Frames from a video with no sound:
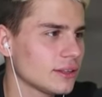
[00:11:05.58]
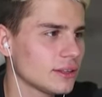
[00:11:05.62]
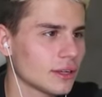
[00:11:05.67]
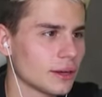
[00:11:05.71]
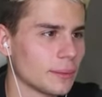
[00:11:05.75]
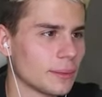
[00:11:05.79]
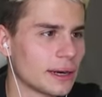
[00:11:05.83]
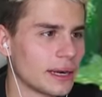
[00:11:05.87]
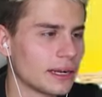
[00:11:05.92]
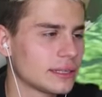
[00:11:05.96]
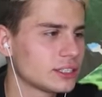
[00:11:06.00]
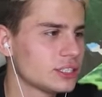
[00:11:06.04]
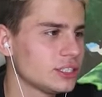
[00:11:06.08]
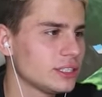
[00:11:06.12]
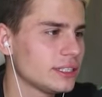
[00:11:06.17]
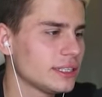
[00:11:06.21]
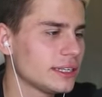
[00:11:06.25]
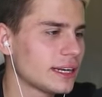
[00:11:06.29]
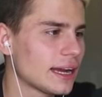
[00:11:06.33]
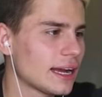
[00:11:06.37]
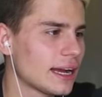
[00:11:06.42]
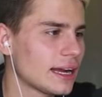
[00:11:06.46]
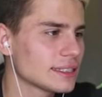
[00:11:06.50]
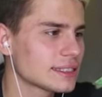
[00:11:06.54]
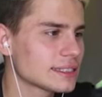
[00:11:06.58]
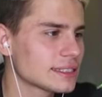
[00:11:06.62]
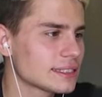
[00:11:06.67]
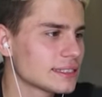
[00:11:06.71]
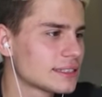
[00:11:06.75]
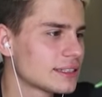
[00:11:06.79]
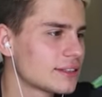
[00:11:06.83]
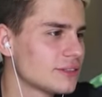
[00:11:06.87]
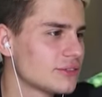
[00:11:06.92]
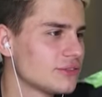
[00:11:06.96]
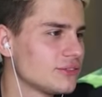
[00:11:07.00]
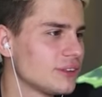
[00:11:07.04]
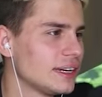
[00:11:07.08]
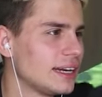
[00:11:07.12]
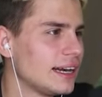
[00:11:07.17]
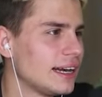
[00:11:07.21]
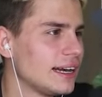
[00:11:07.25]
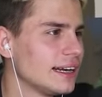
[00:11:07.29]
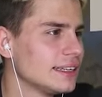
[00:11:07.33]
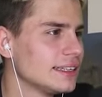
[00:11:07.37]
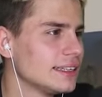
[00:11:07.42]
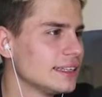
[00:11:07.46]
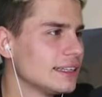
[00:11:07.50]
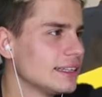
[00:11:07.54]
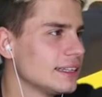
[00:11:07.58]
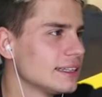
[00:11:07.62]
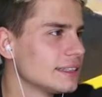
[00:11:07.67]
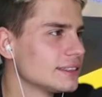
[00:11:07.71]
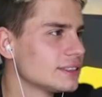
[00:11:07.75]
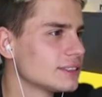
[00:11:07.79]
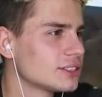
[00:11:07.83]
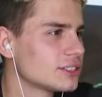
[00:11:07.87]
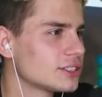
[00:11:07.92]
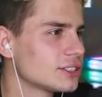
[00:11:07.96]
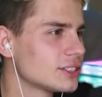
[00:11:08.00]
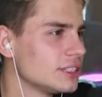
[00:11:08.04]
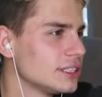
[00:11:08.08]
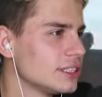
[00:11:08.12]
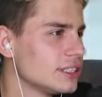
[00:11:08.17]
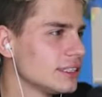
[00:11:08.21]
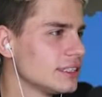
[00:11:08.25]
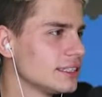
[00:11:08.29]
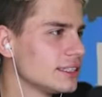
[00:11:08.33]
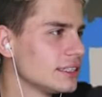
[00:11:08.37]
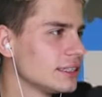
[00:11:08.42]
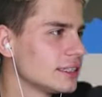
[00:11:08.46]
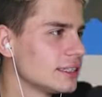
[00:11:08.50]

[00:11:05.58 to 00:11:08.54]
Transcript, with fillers: No dobra, czyli raz, dwa. No ty masz pięć trzy, dalej